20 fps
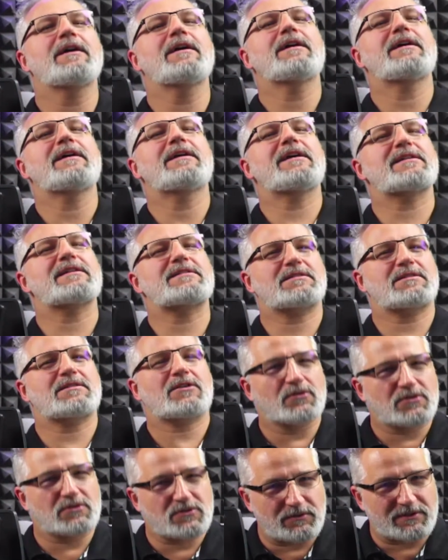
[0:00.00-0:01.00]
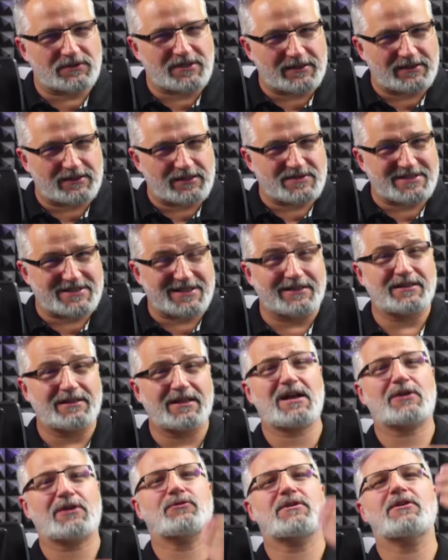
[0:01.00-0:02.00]
jest konsultantem
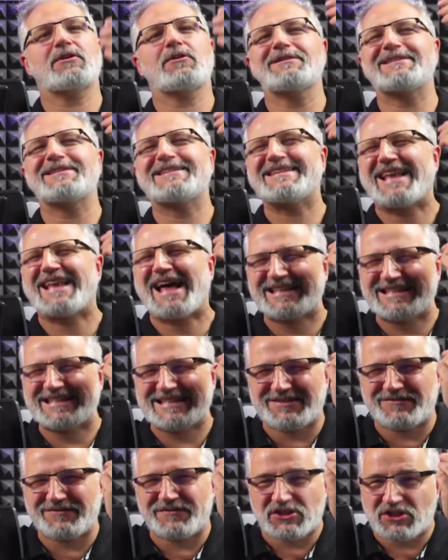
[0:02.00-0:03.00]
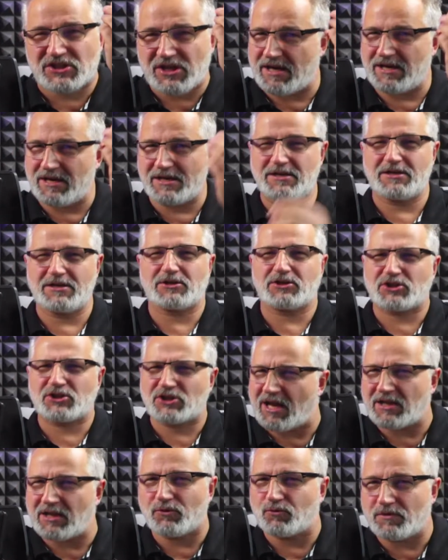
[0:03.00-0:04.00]
Sandlera, którego nadzwyczajnie
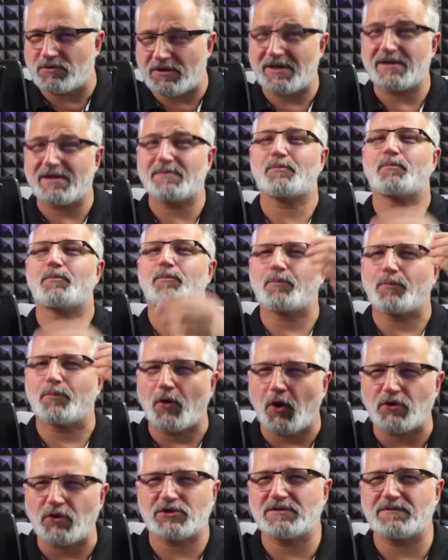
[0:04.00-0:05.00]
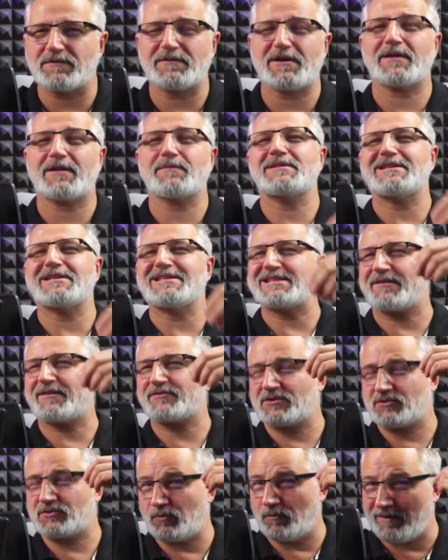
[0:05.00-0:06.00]
szanuję, podziwiam i
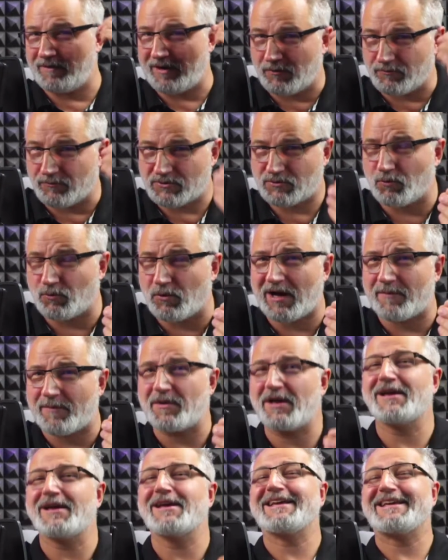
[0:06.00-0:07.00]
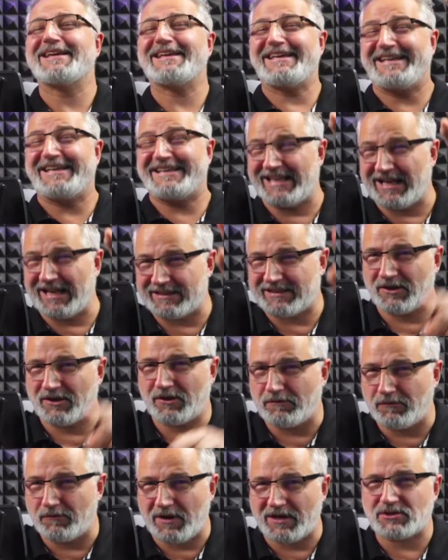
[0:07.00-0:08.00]
zawsze z uwagą słucham i dlatego
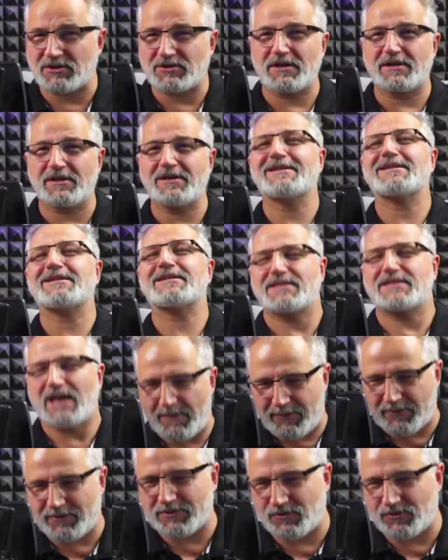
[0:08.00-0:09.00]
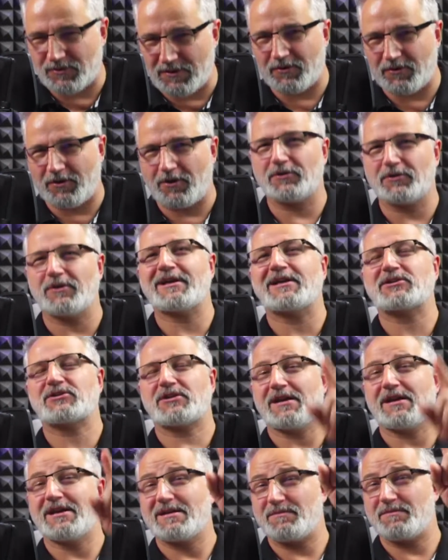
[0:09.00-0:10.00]
właśnie zaprosiłem go do
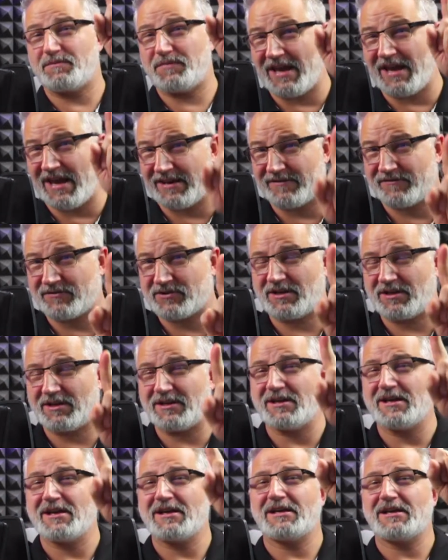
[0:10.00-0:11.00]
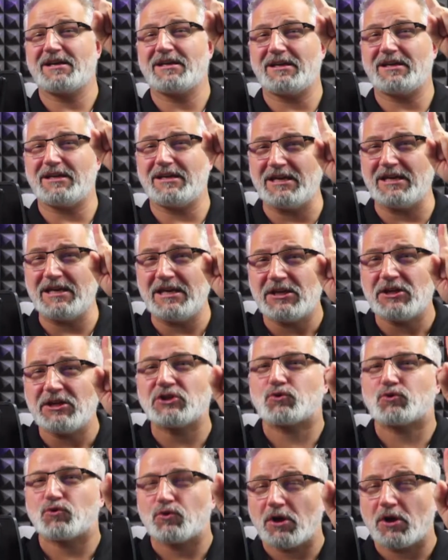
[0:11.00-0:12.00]
naszej pierwszej
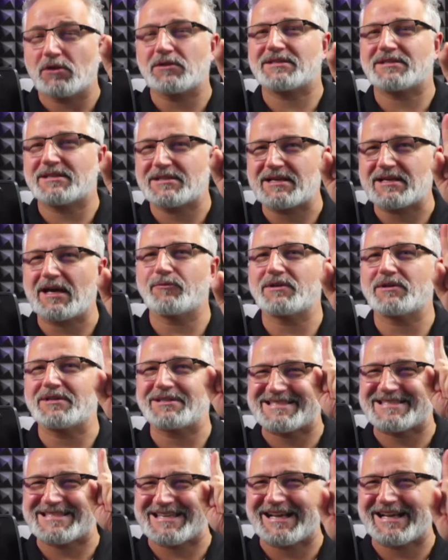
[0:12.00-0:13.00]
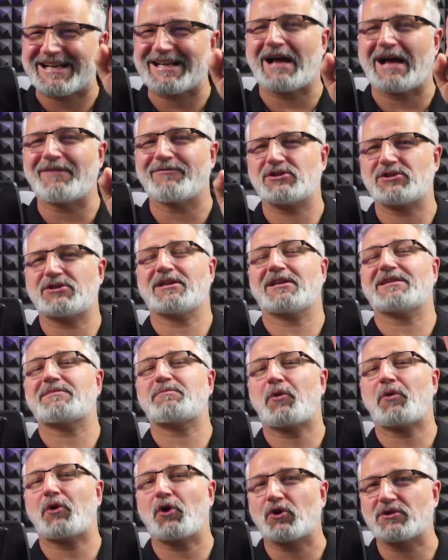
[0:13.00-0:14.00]
inicjującej cały cykl, a właściwie
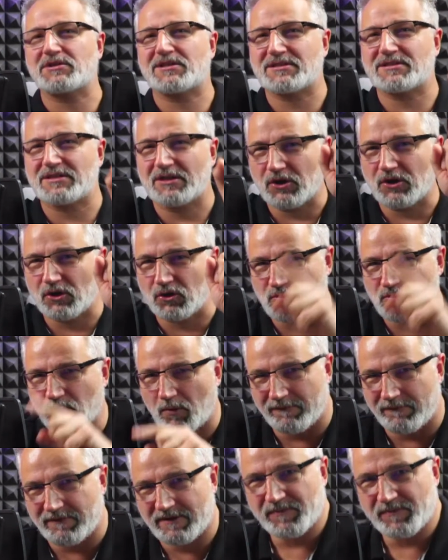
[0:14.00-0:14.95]
proces rozmowy.